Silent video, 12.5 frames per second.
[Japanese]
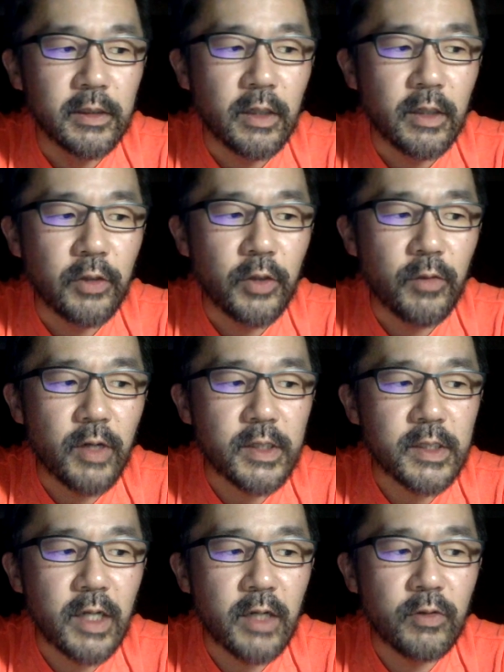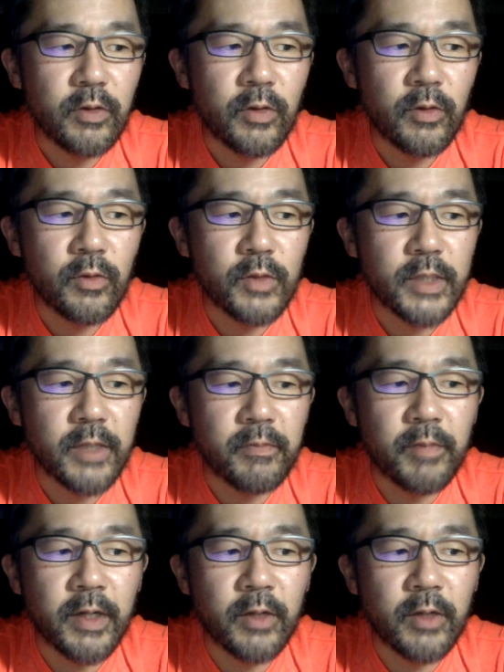あるいサークルの
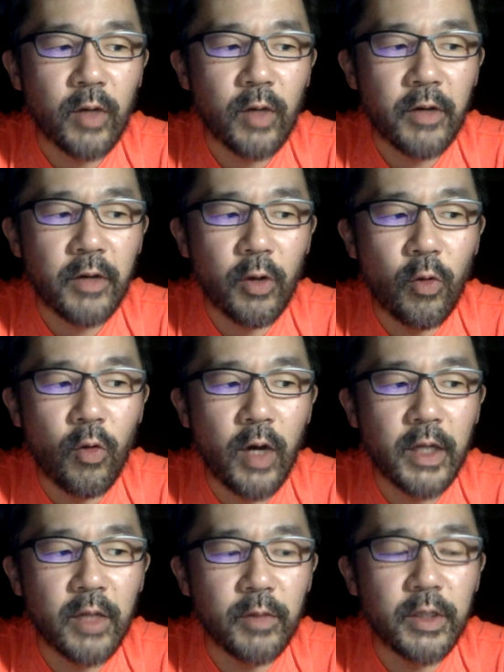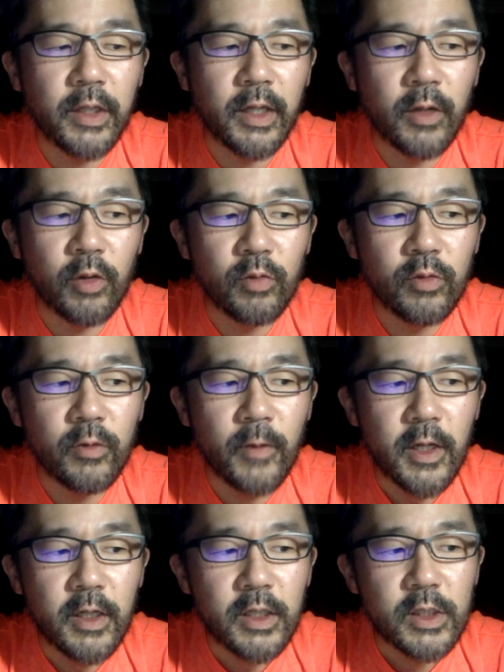先輩とか、あれ後輩でもいいけれども、
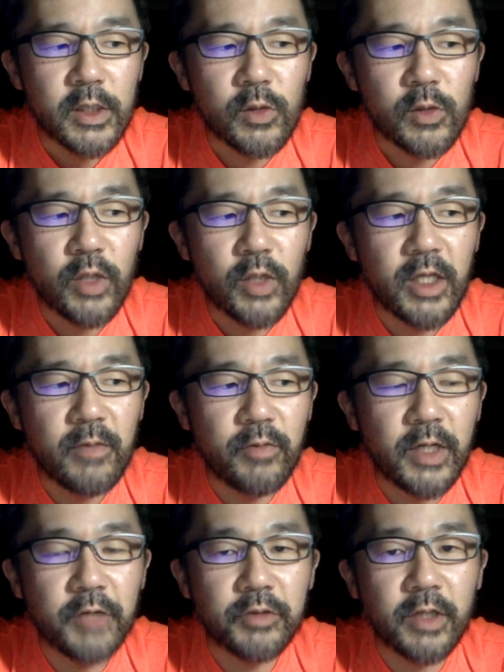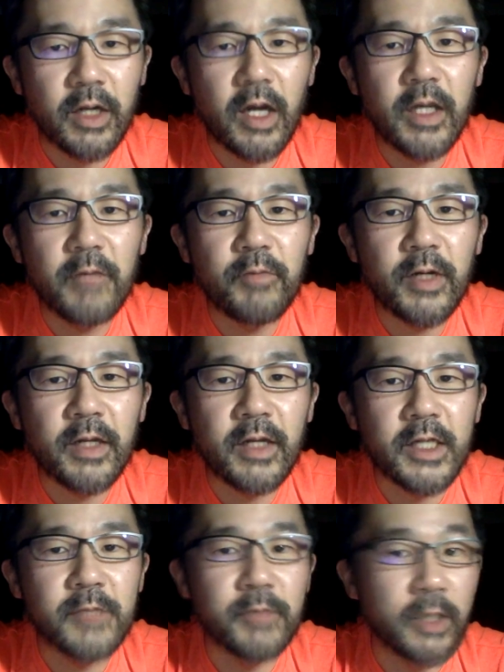すごいいいプレーをしたら、ああ、いいプレー、
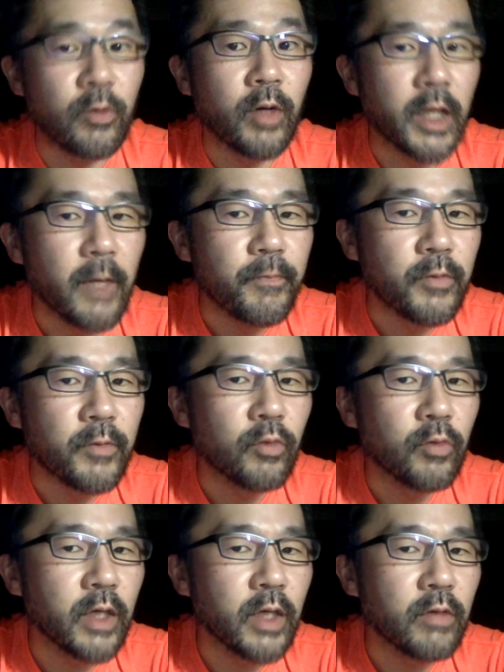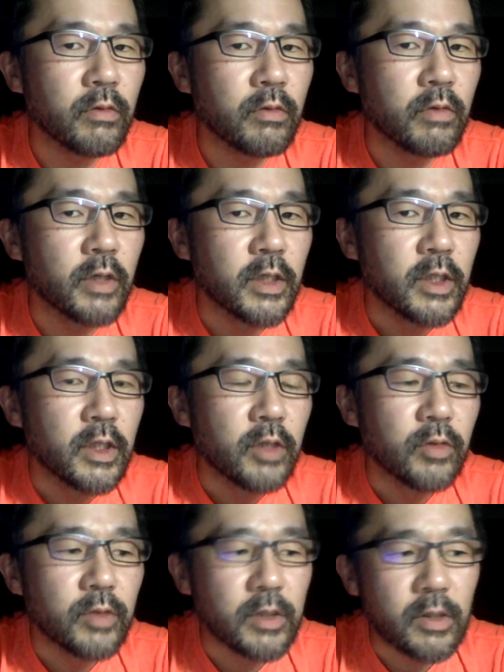ナイスプレーとかね。本当にあの、
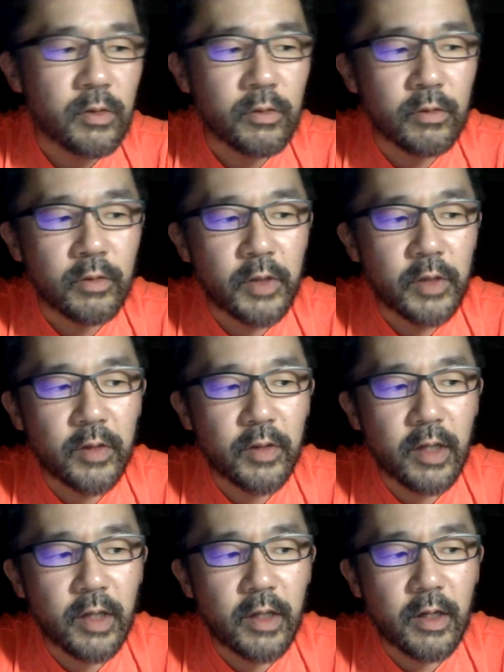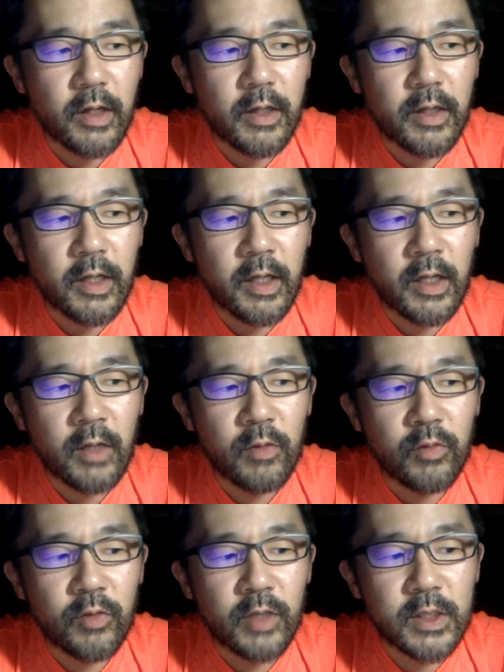あの、いわゆる大会系の
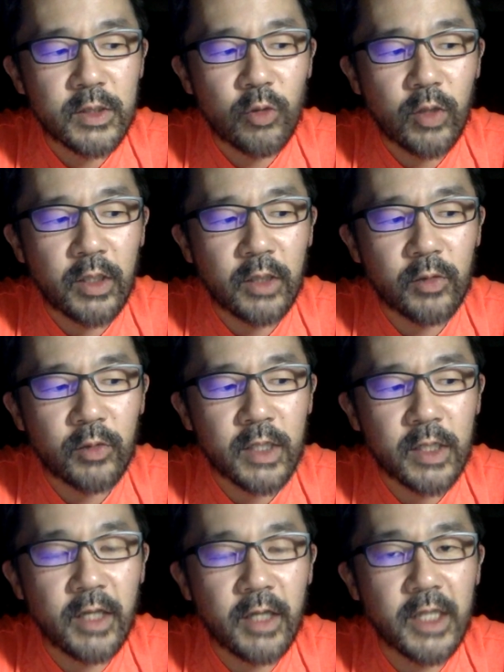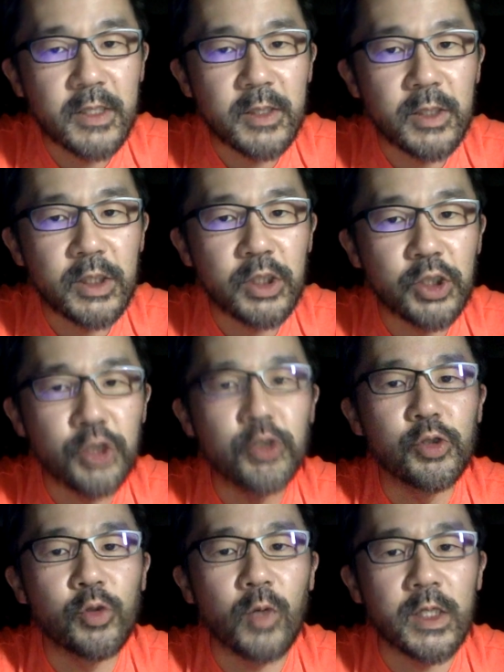部活とかだとさ、
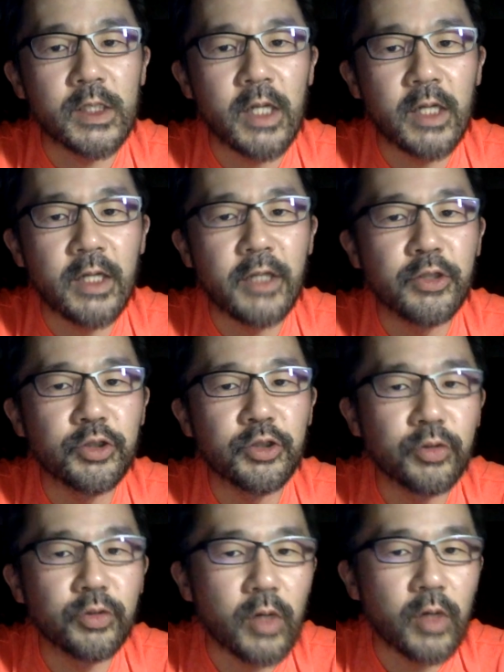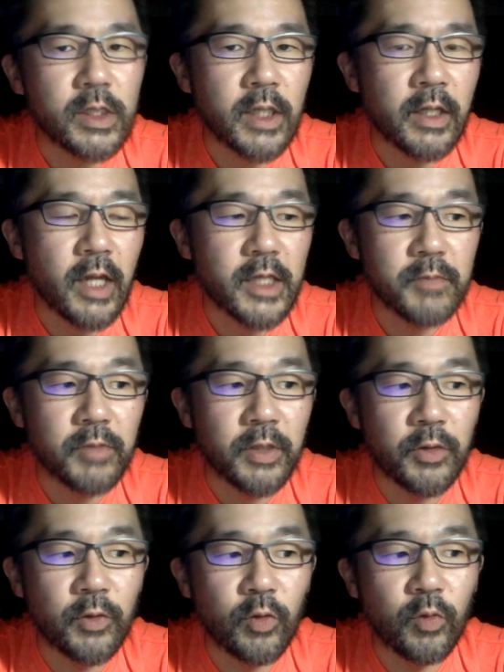ナイスシューとかさ、ナイスシューとかさ、ナイスプレーっ
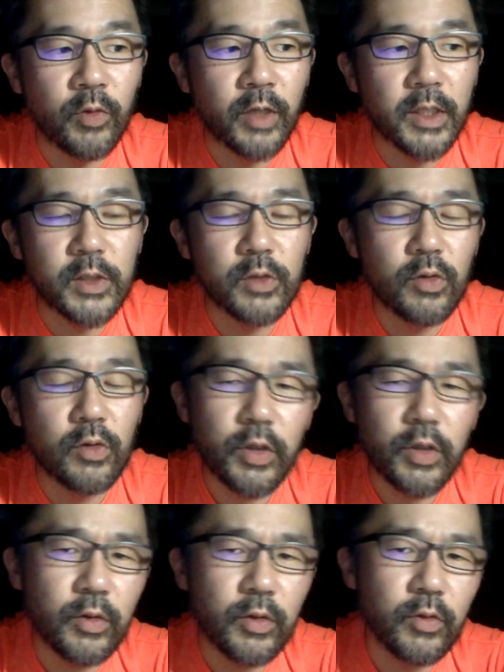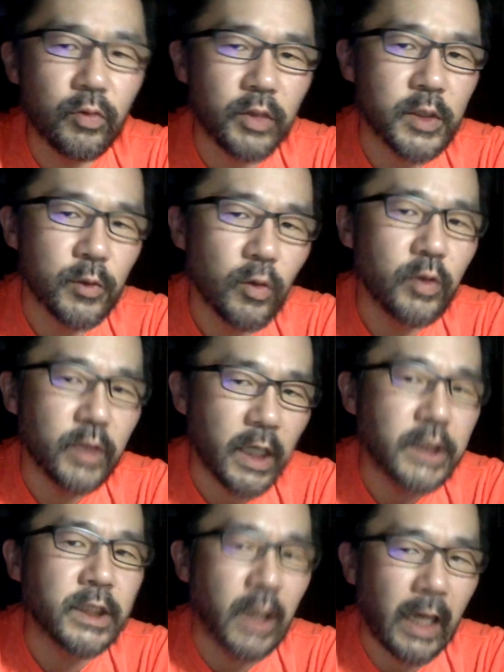て言うと思うんだけど、そういうのってすごく
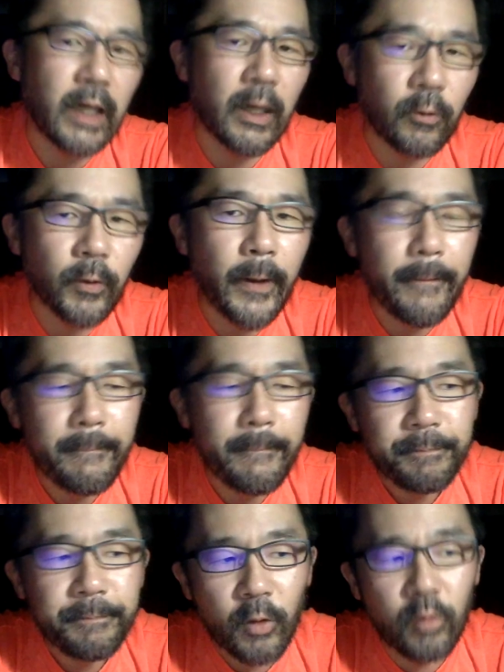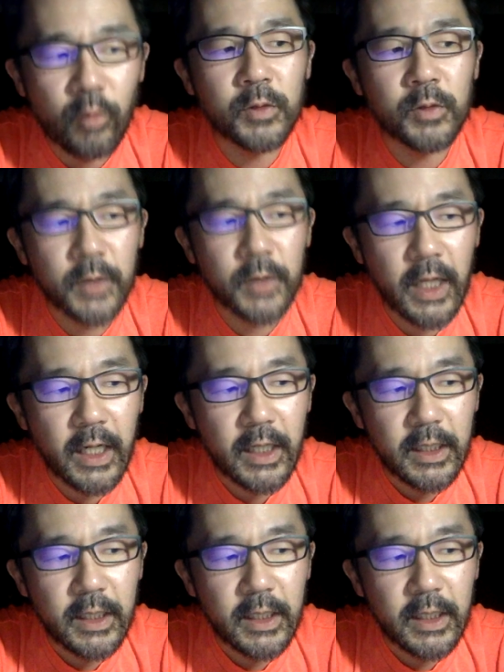大事じゃないかなとね、思うんですよね。